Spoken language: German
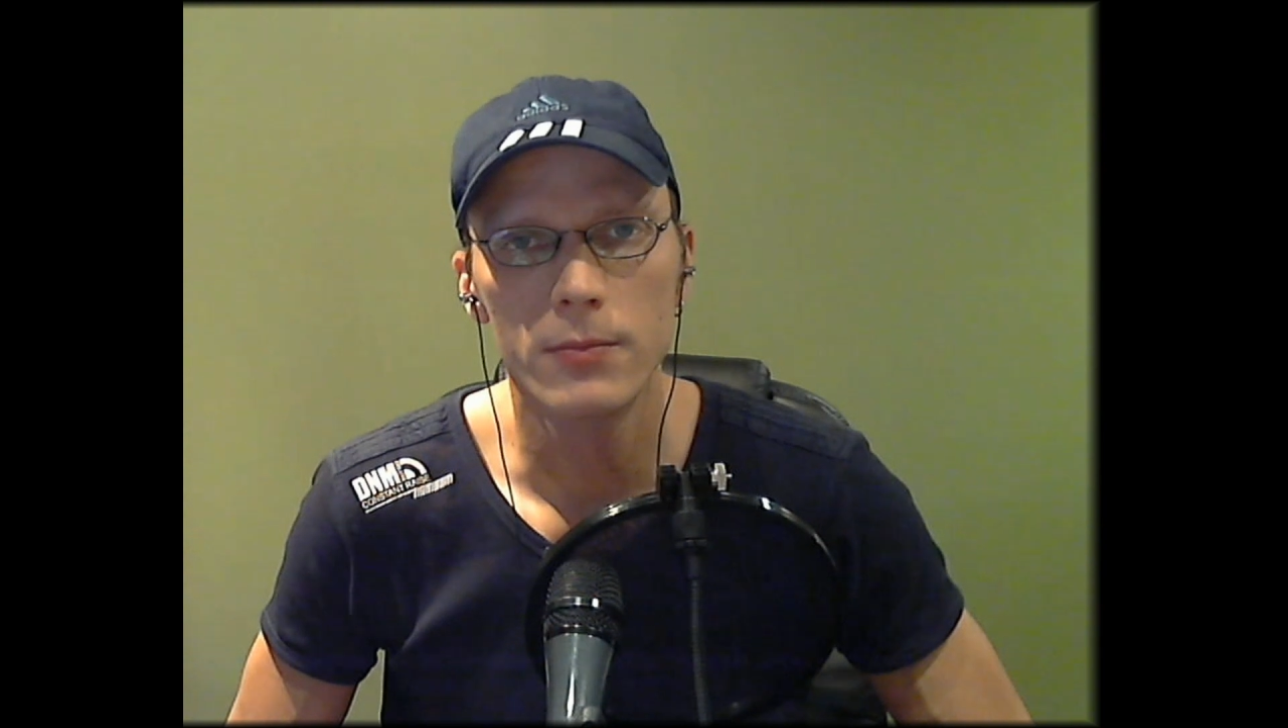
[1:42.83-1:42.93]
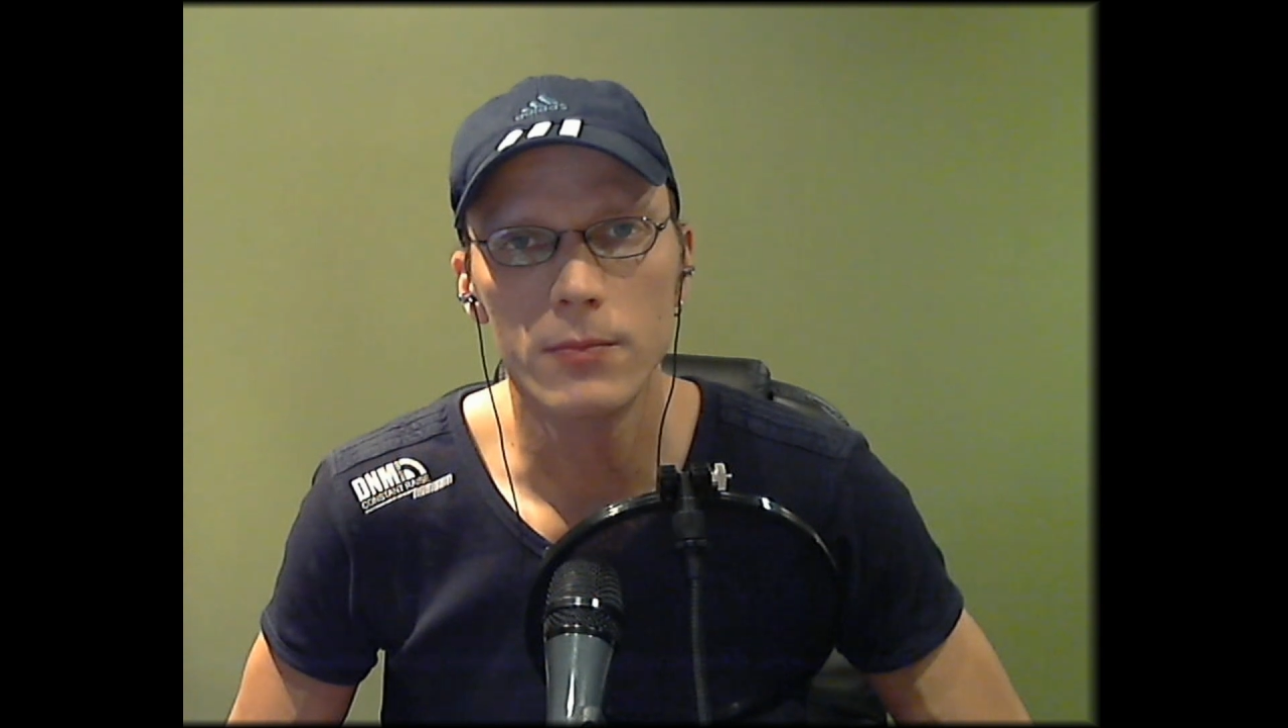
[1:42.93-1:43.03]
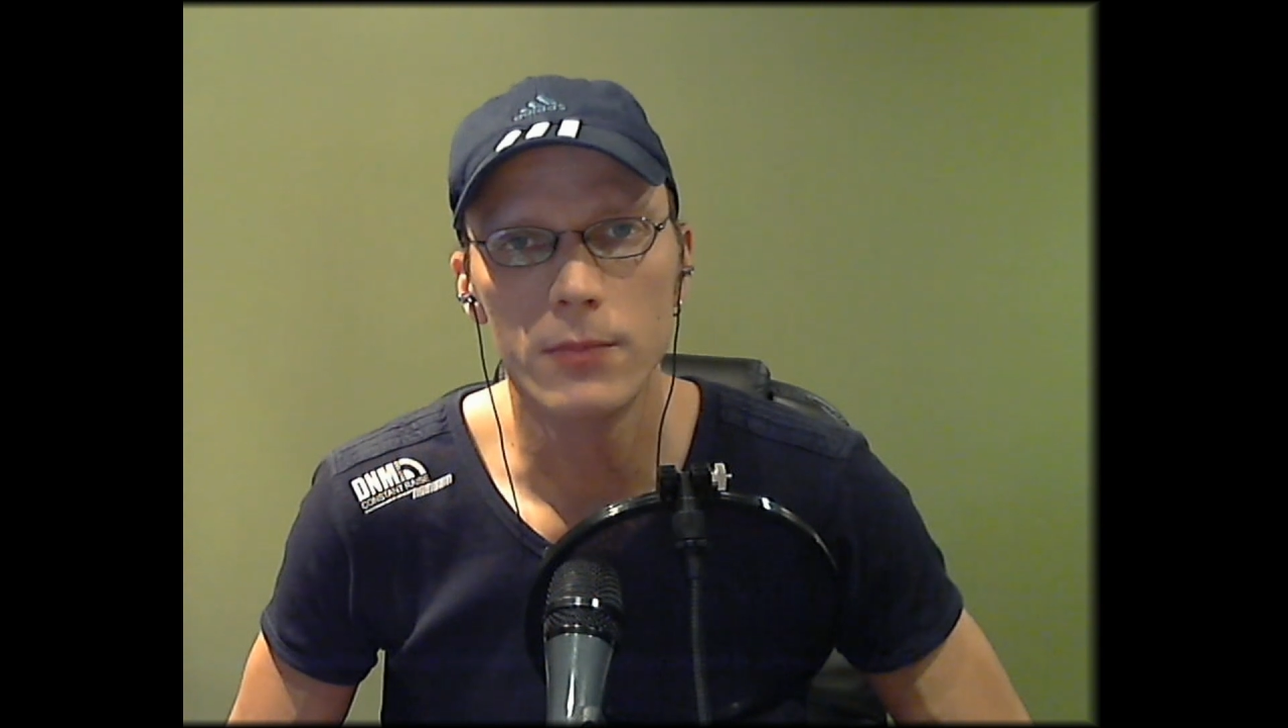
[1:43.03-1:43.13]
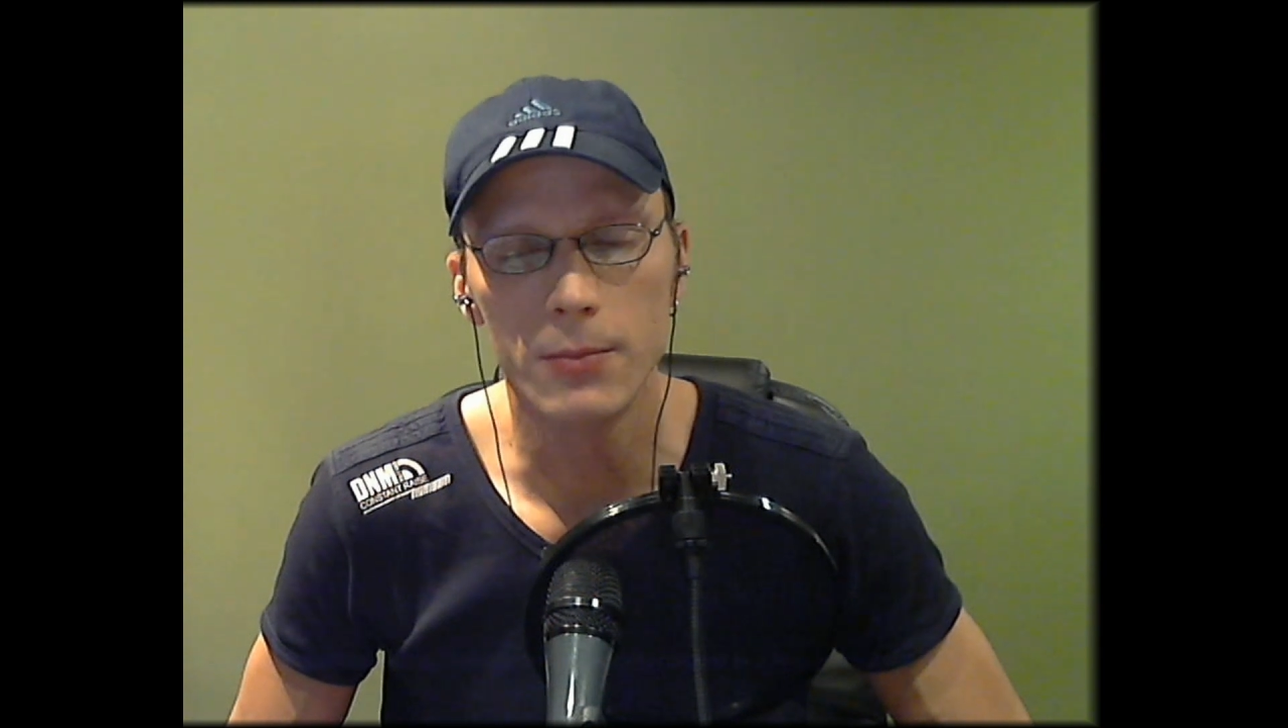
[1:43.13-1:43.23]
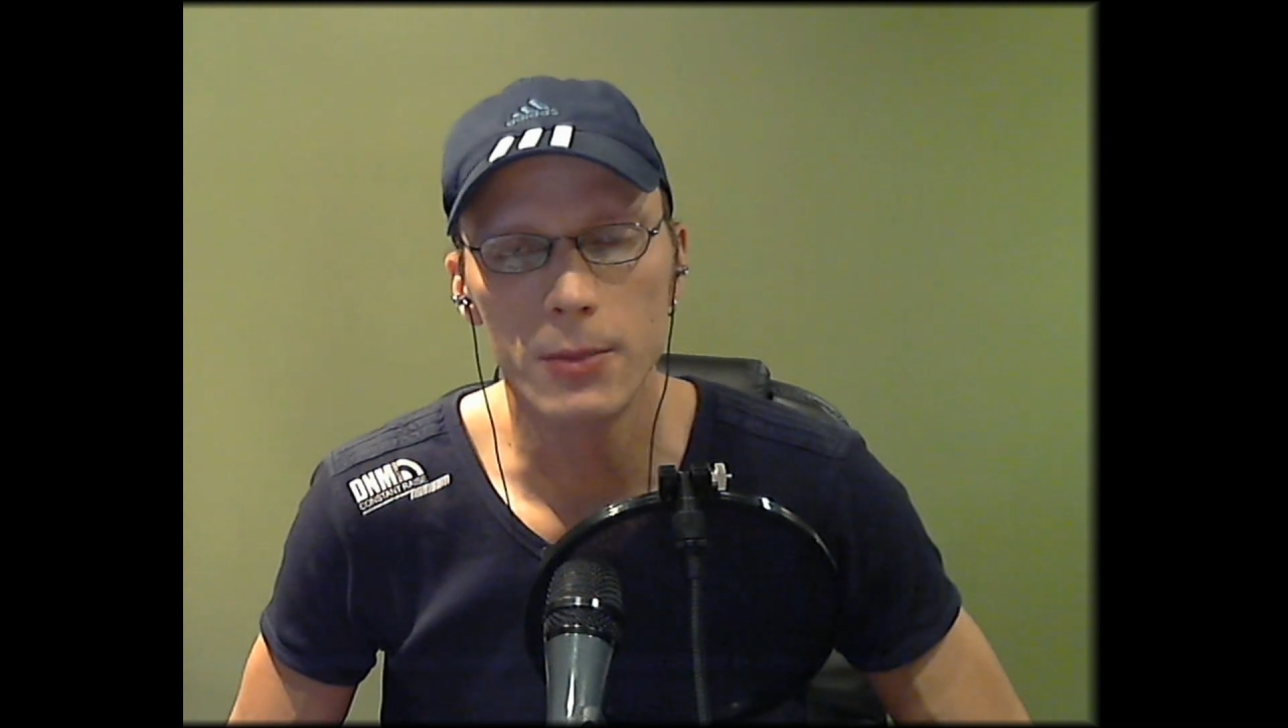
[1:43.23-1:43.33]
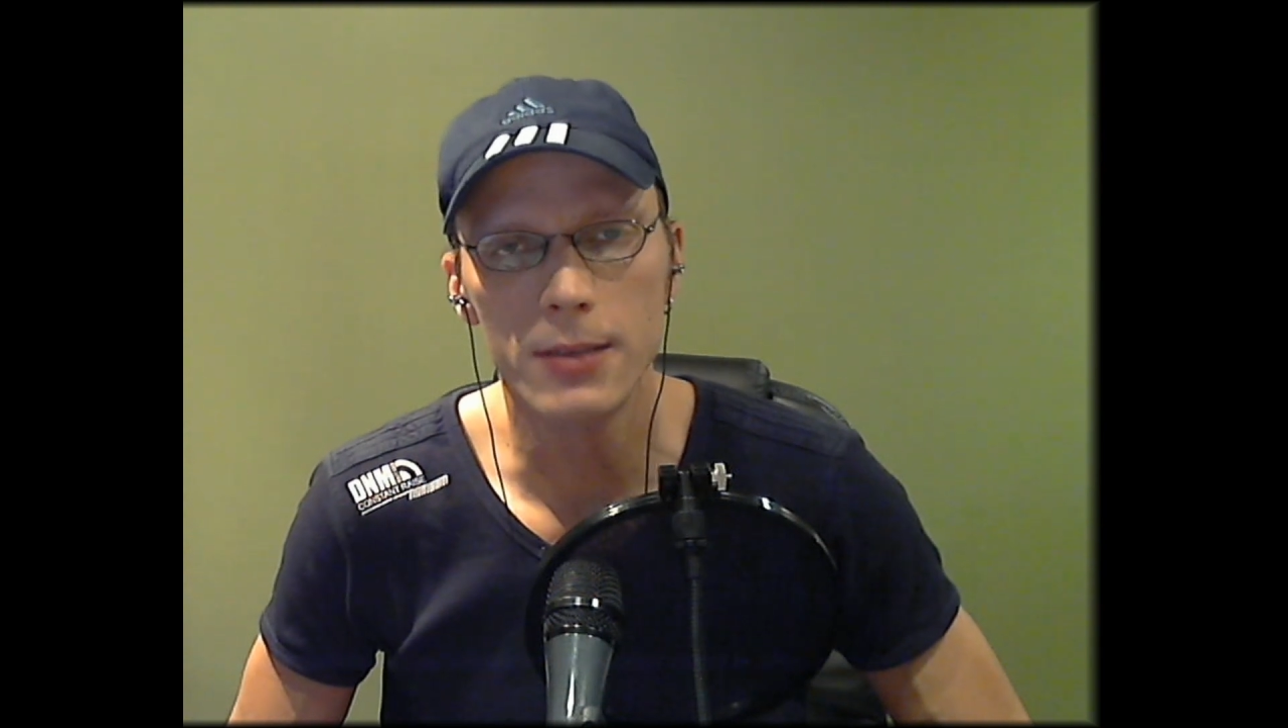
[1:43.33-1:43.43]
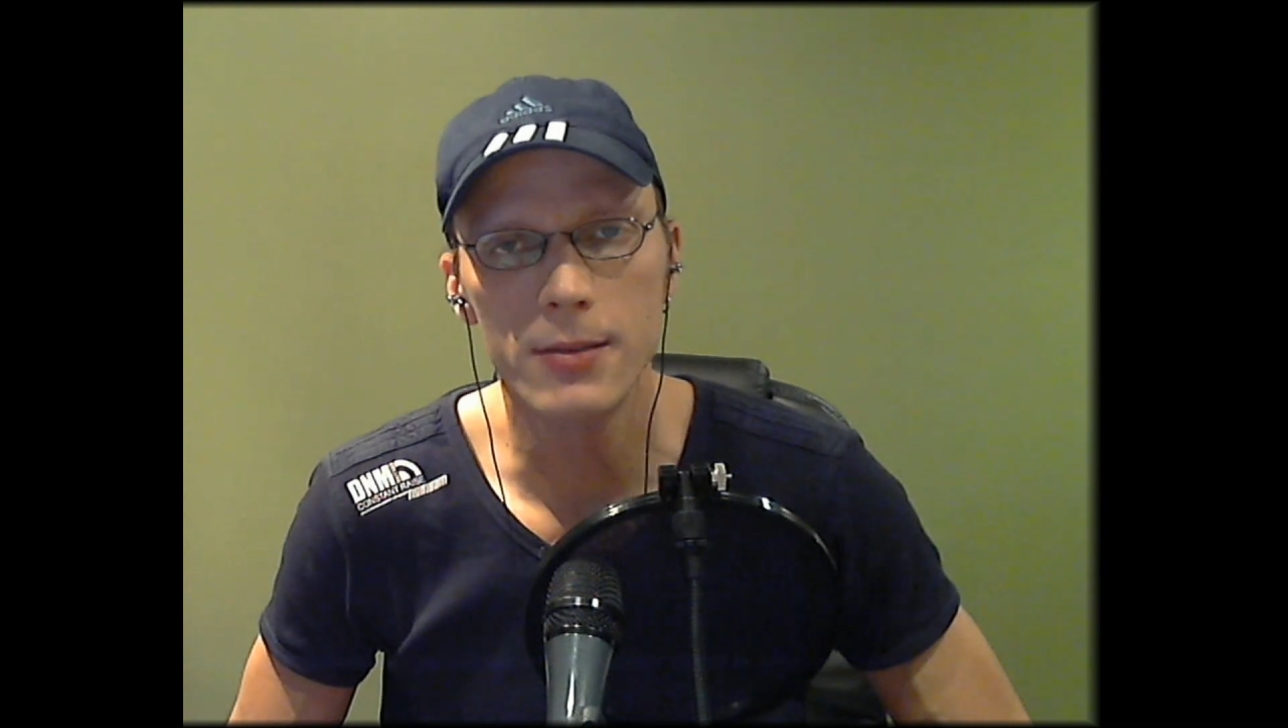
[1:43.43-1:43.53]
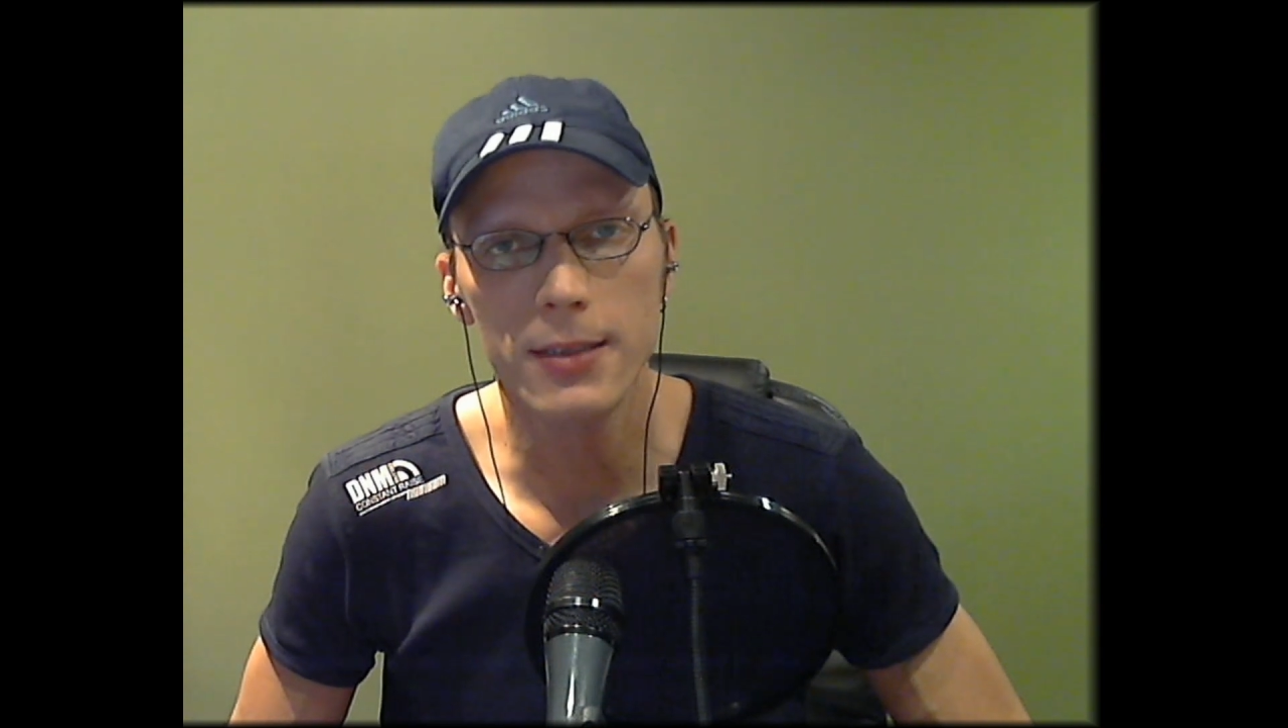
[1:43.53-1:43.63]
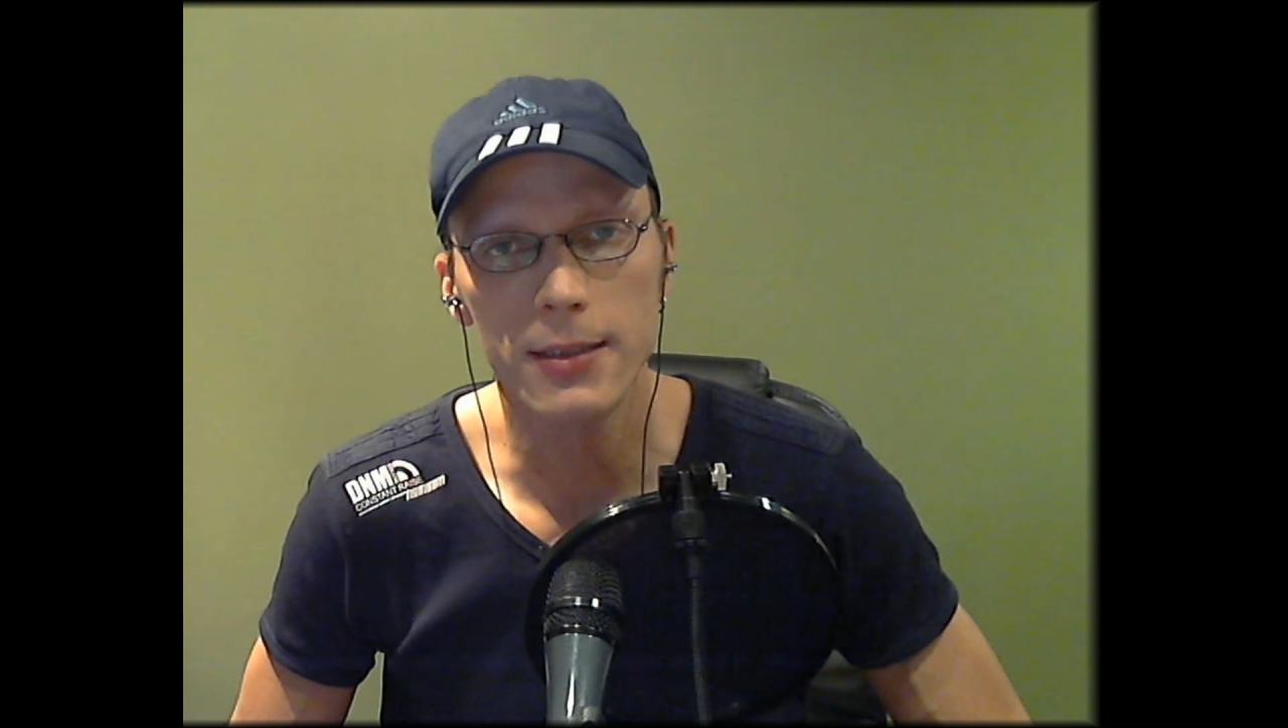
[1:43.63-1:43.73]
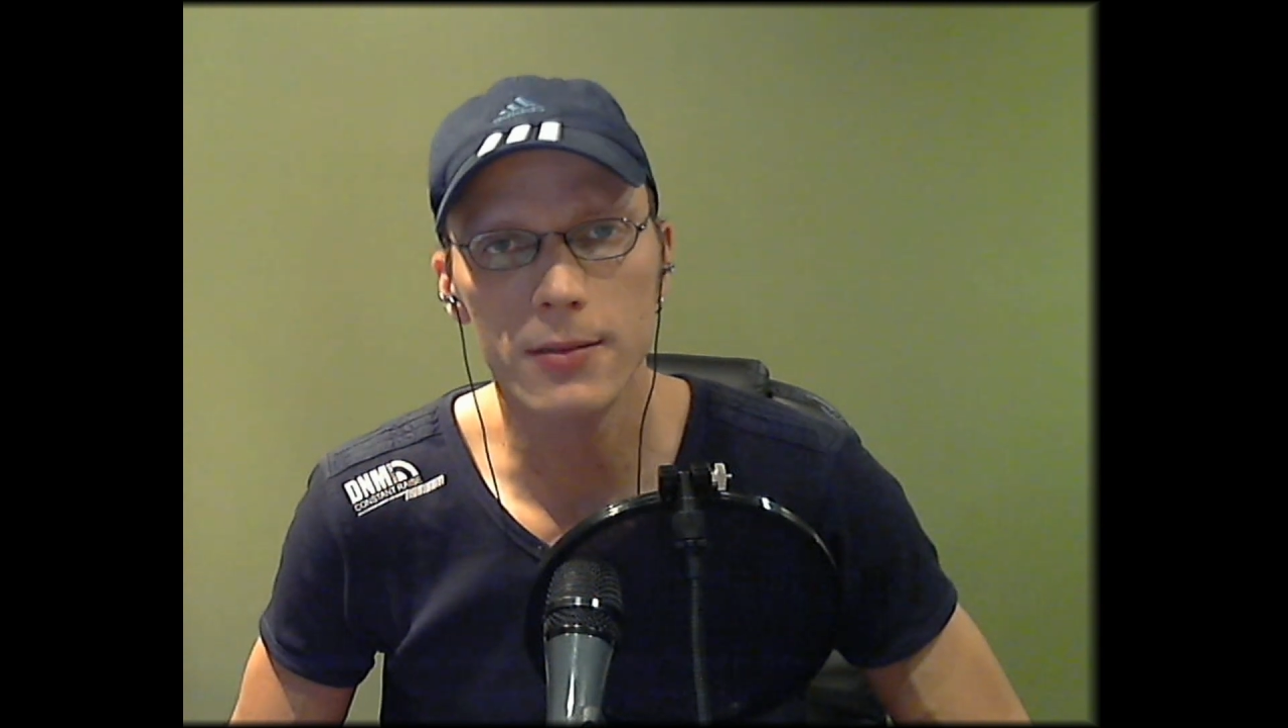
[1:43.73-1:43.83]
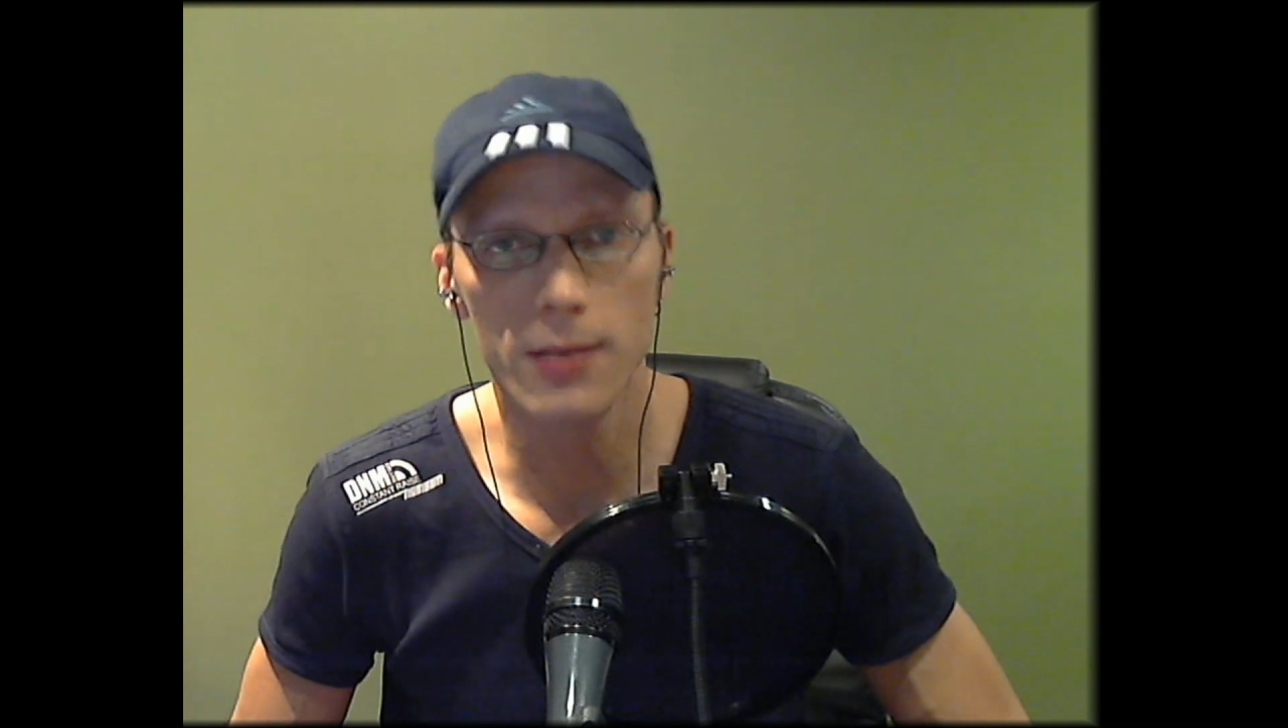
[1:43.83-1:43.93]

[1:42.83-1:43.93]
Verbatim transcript: wenn ihr mal den Trick